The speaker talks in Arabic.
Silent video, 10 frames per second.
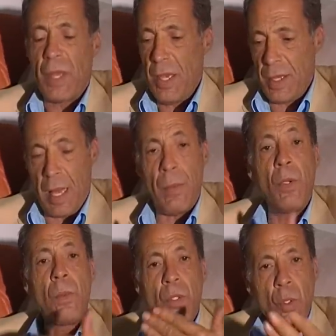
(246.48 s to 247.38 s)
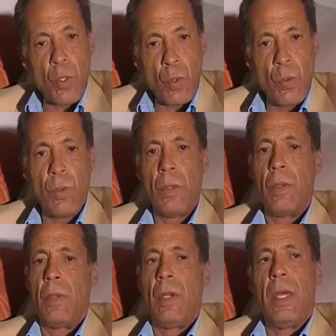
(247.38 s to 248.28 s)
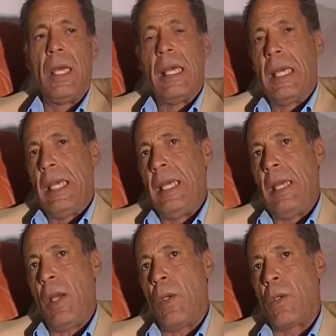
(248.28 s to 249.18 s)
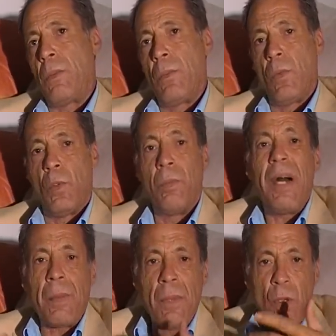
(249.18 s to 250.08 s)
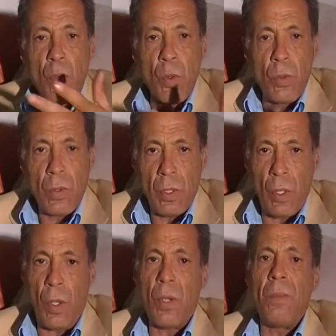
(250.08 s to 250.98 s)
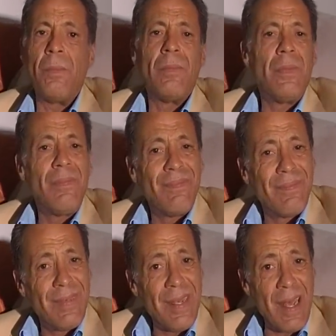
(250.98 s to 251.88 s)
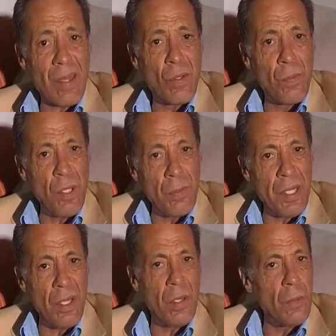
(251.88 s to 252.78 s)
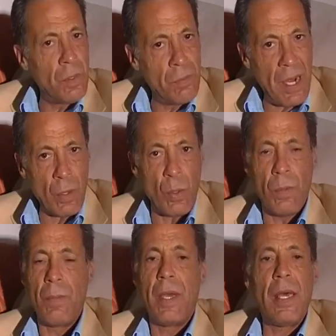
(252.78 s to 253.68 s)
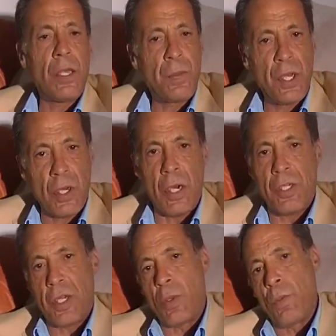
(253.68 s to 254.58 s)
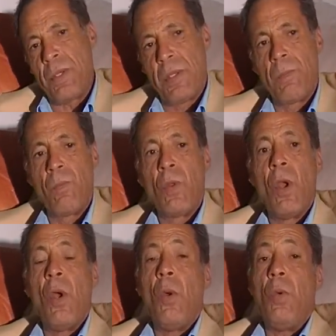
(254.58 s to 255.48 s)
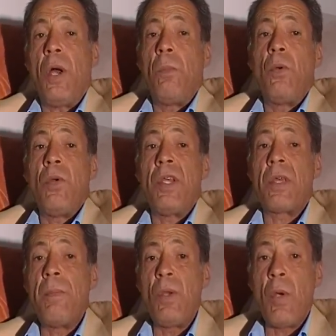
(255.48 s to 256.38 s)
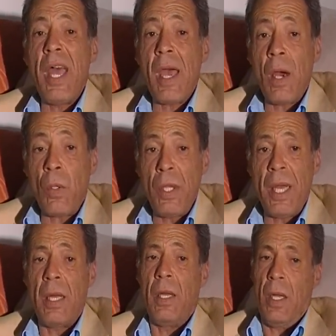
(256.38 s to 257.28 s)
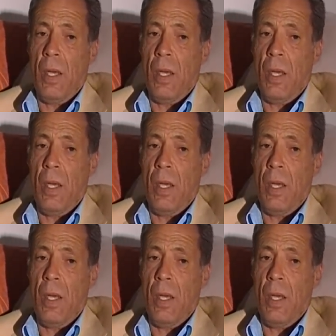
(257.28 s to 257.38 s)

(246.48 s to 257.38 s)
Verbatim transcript: يستعملوهم باش يوصلوا إلى الحكم ومن بعد ما يوصلوا للحكم يغسلوا بهم يديهم ويبعدوهم هذا باش يجرى الجندوبي ويحبوا يسميوا هيئة عليا